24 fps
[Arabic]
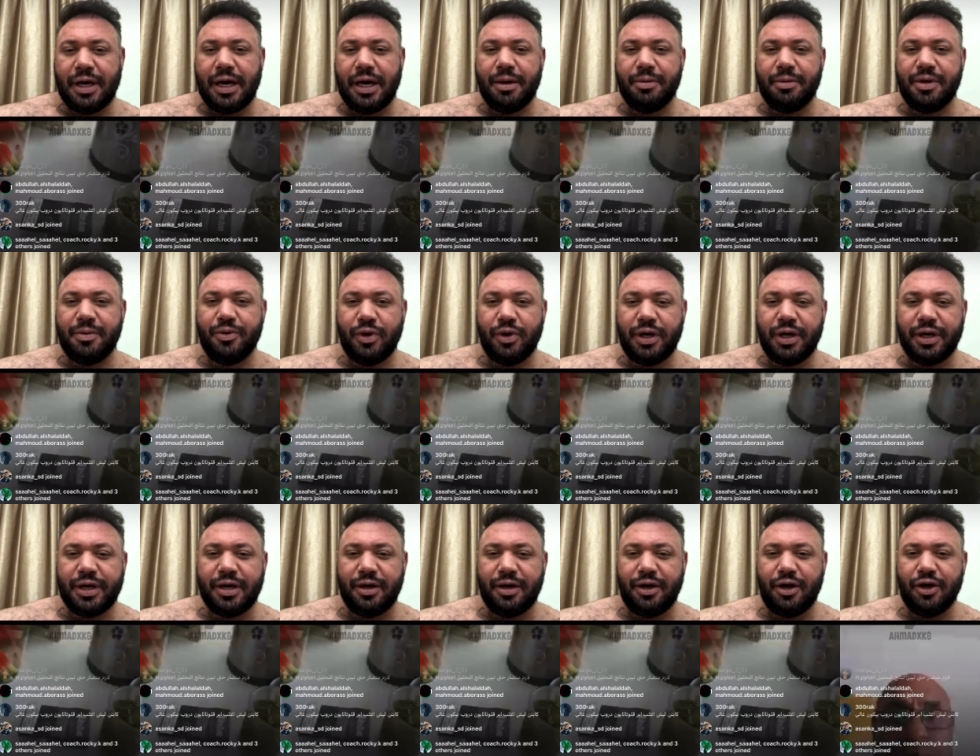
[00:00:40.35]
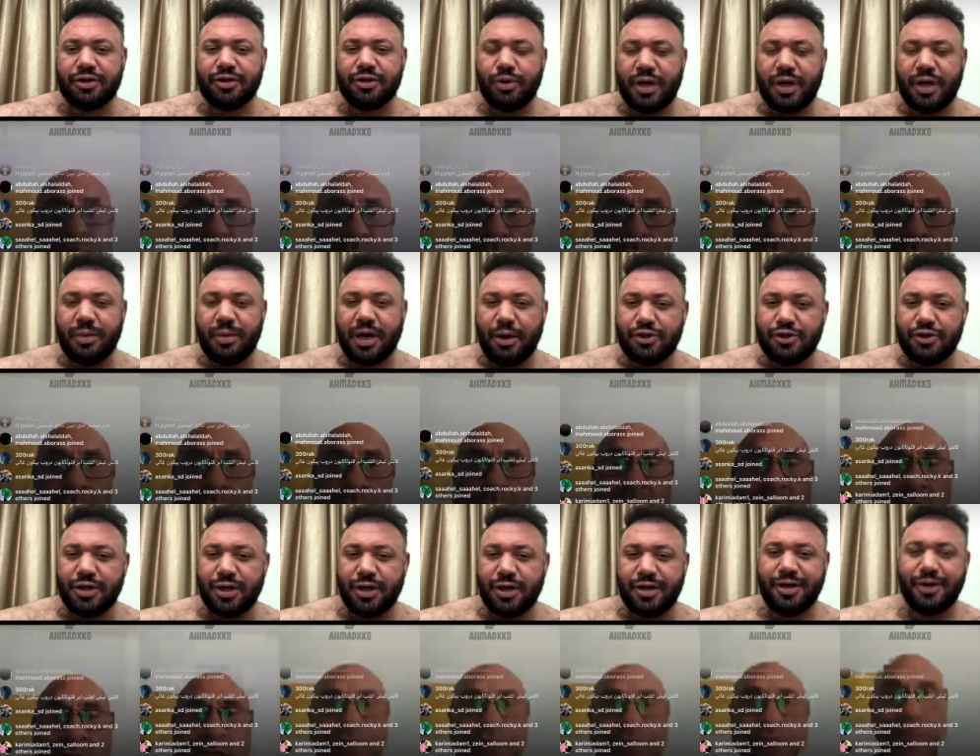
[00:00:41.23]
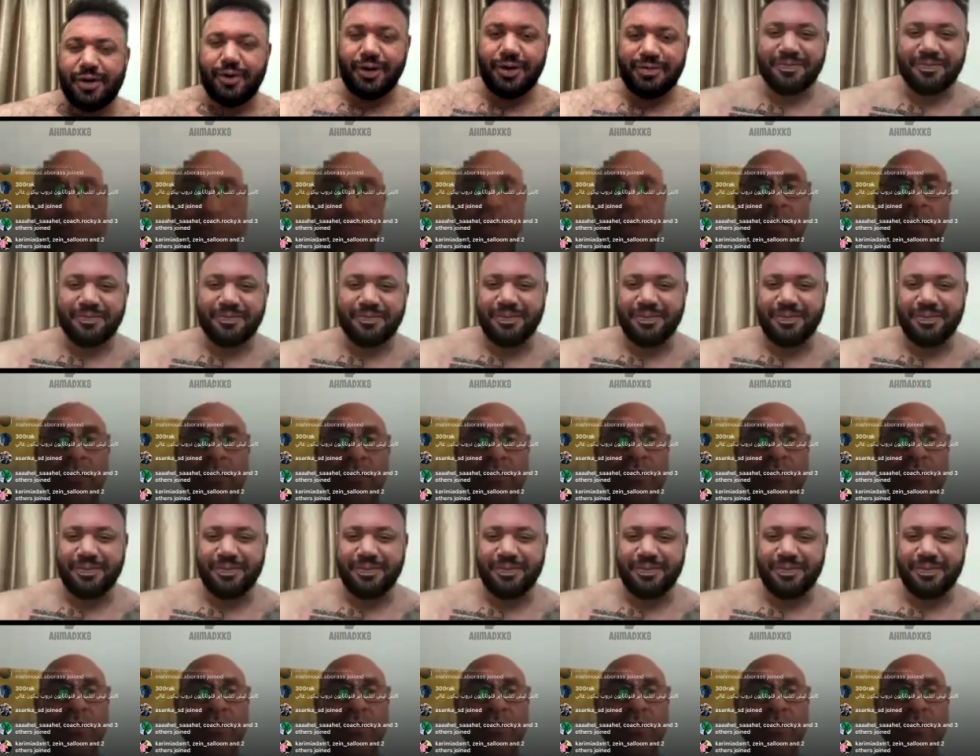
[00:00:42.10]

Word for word: حبيبي وين الكاميرا حط الكاميرا على وجهك ايوه